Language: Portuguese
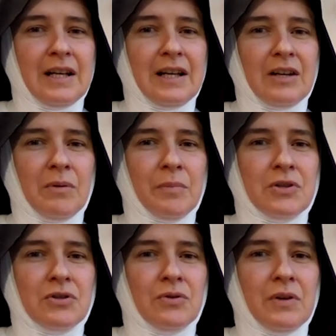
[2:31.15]
era uma
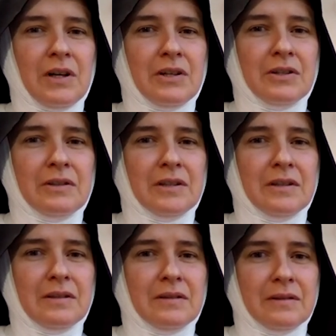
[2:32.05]
pessoa,
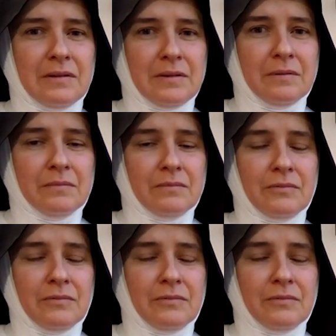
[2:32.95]
uh,